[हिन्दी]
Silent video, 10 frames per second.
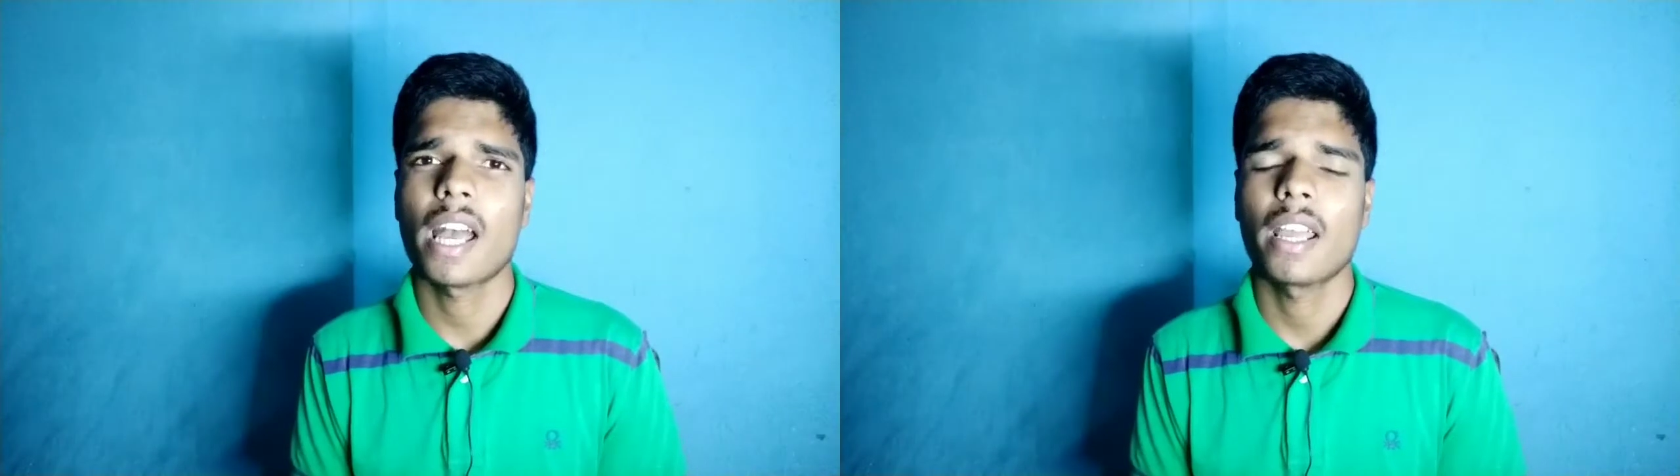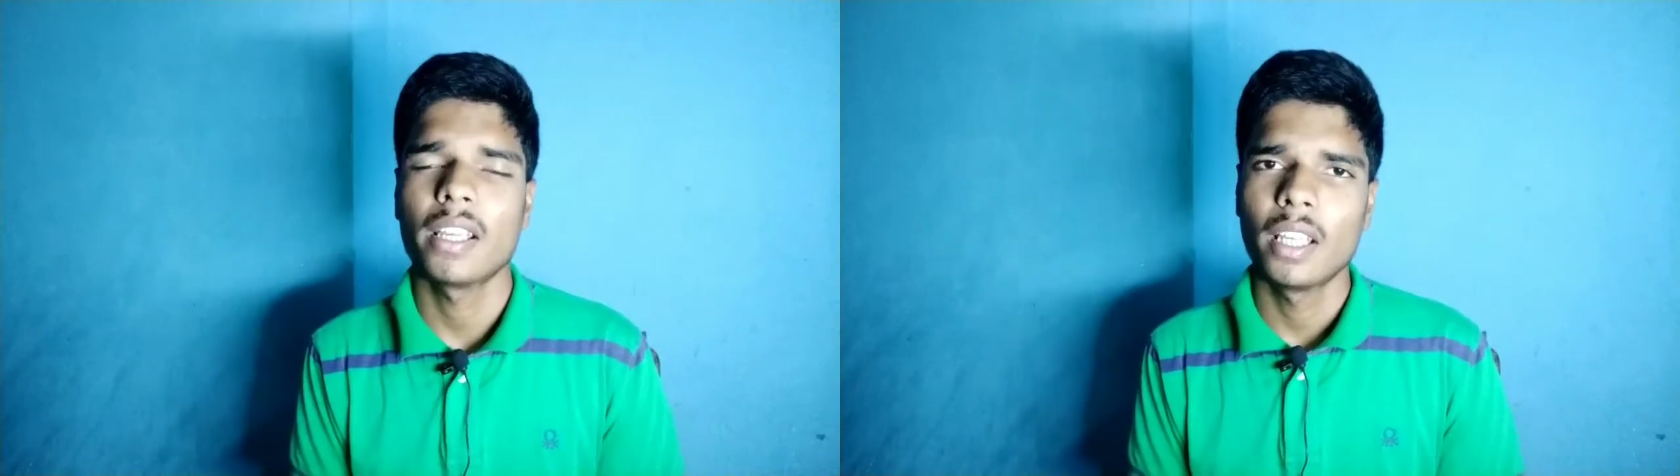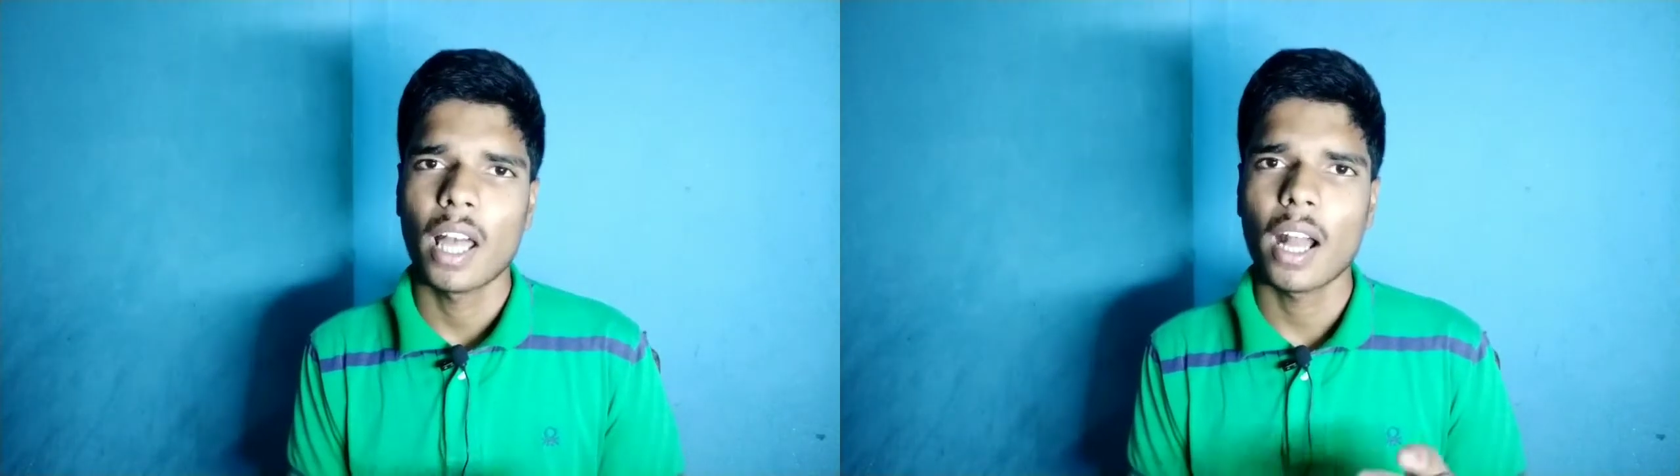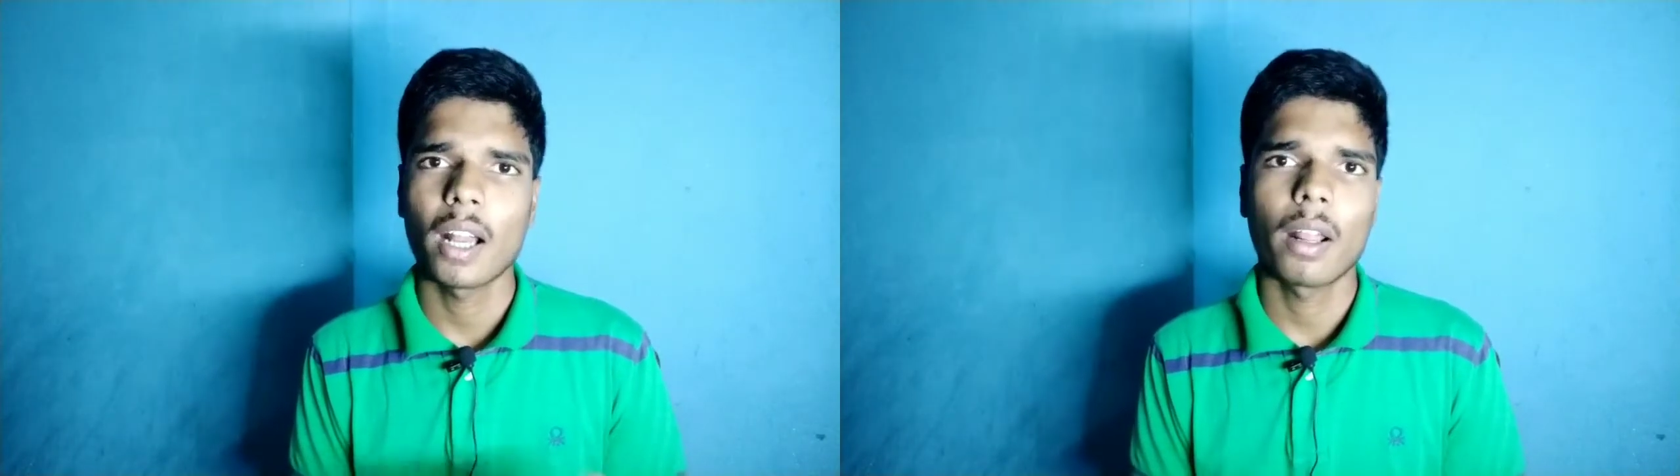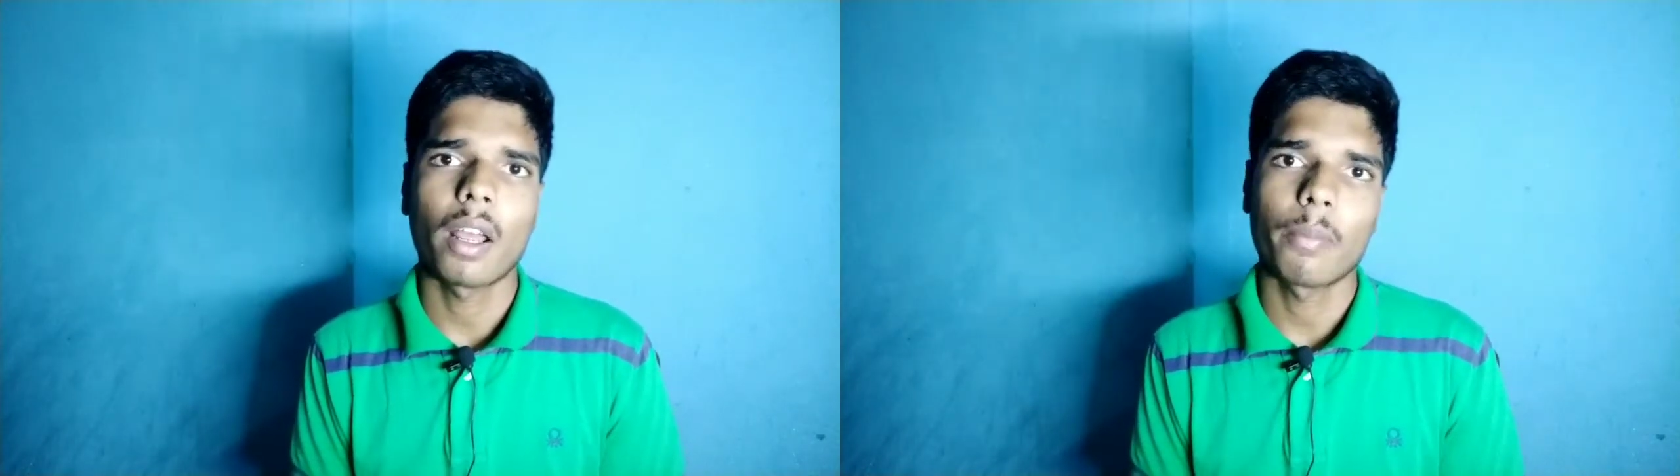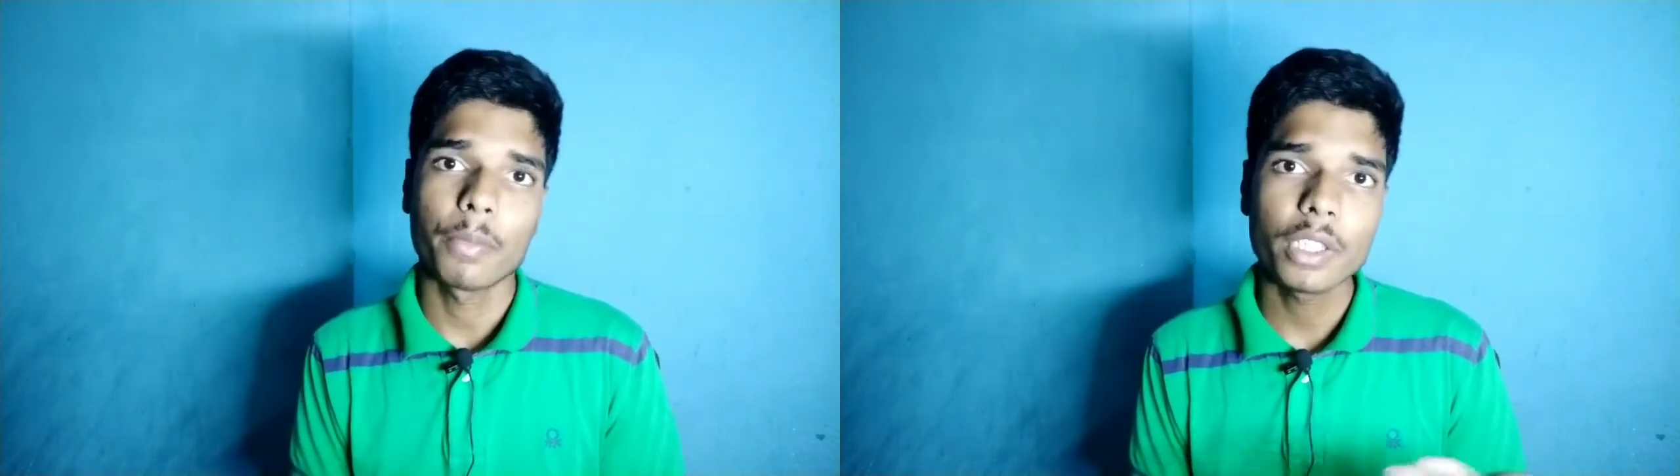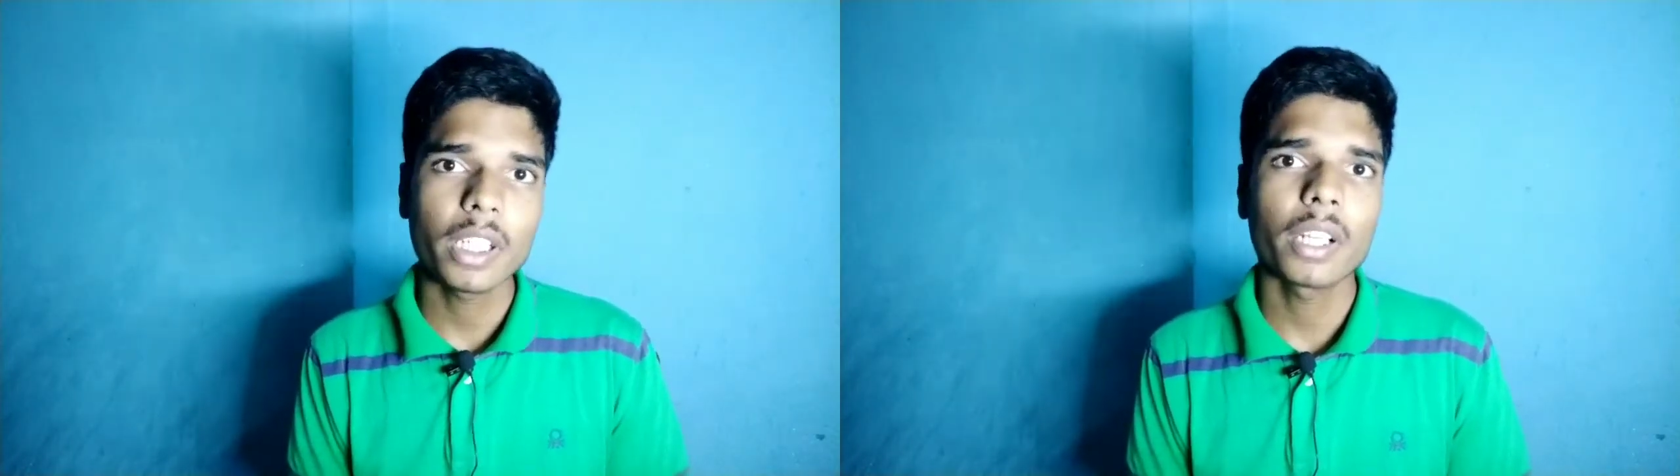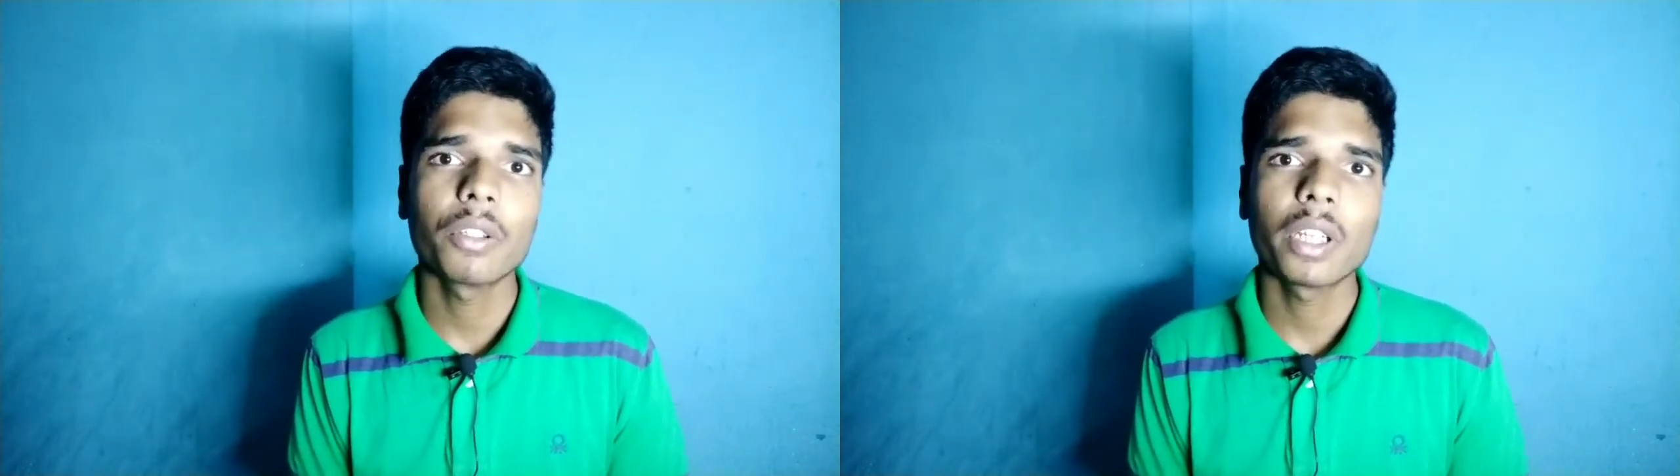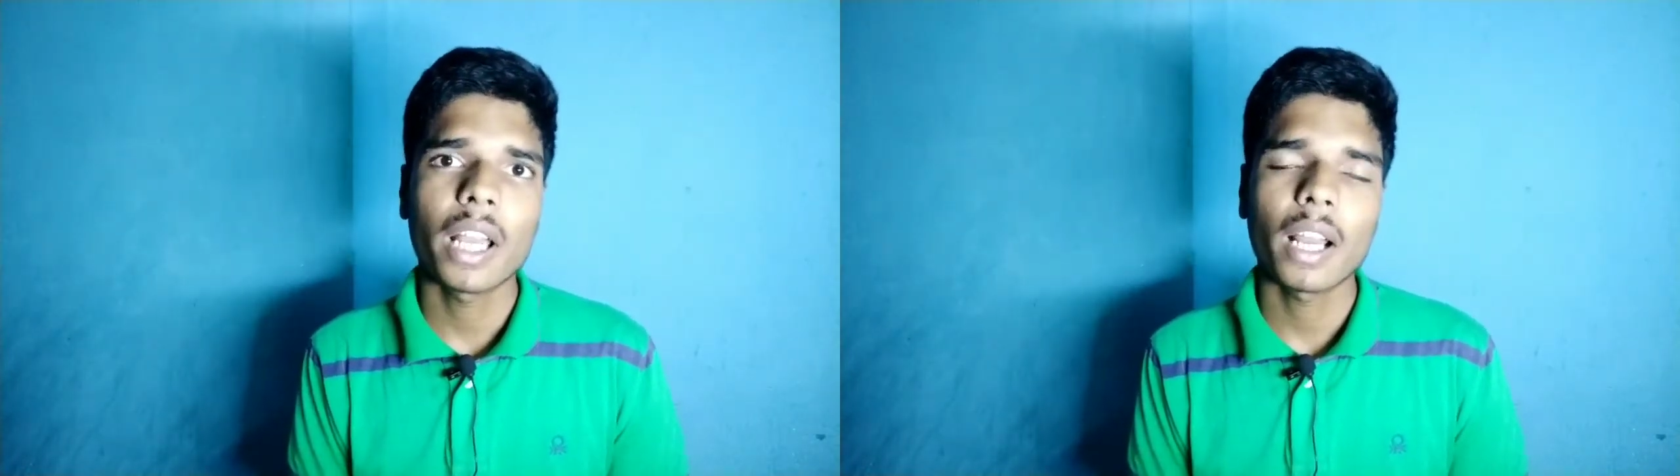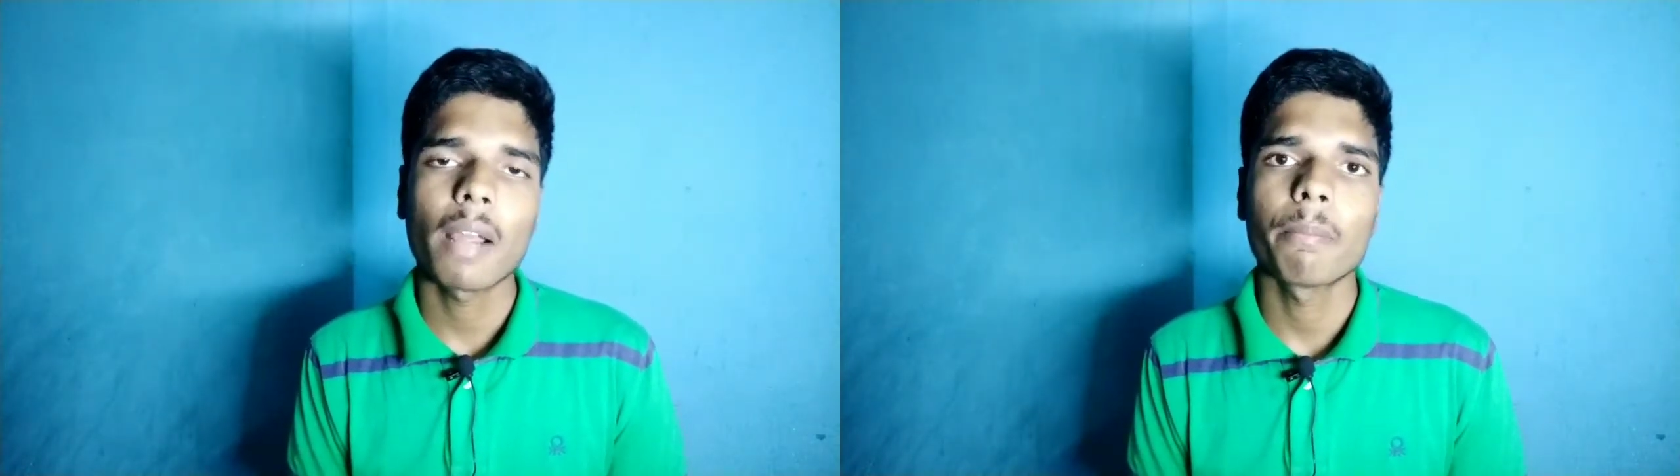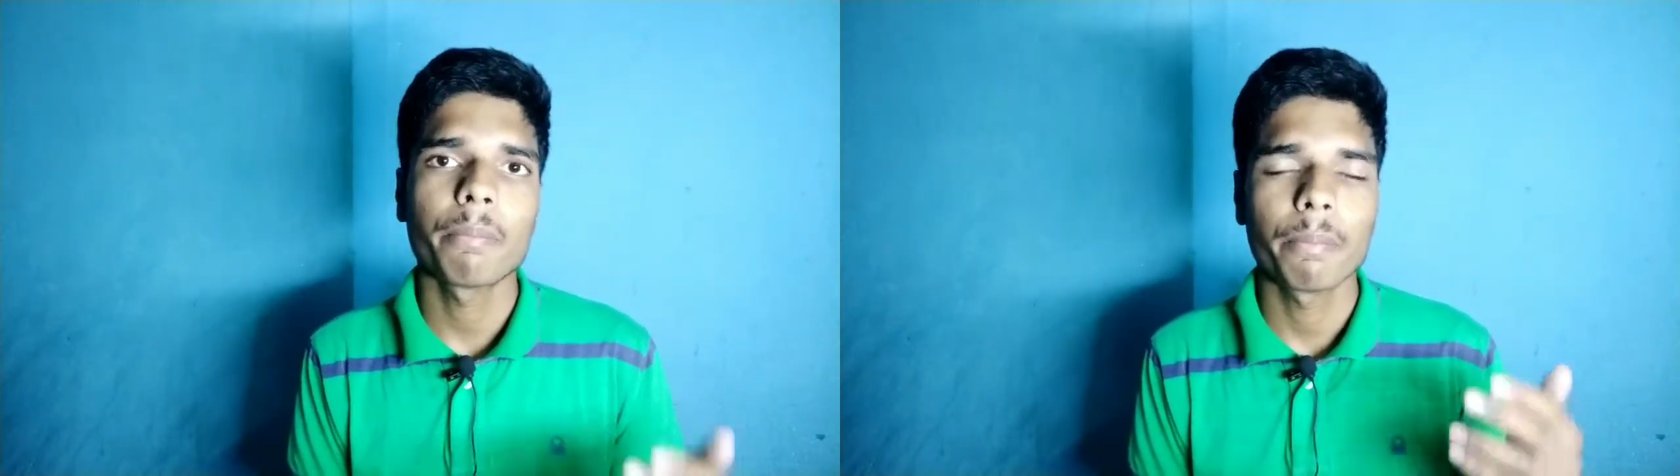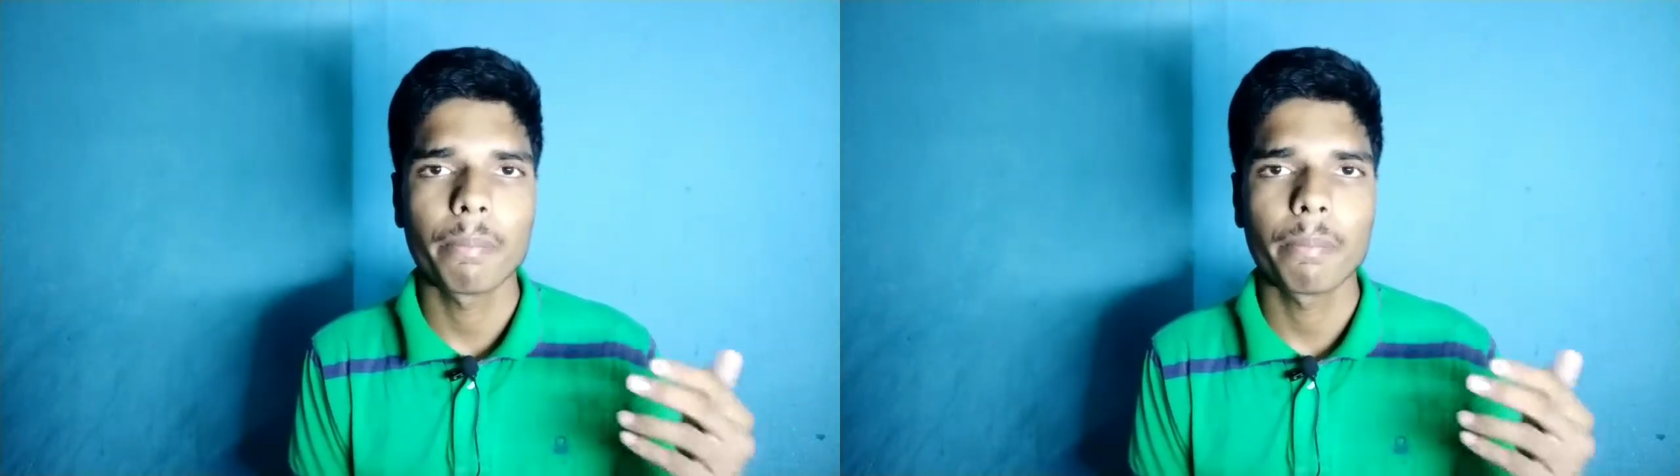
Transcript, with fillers: क्या है अगर मिस कर दोगे अगर आप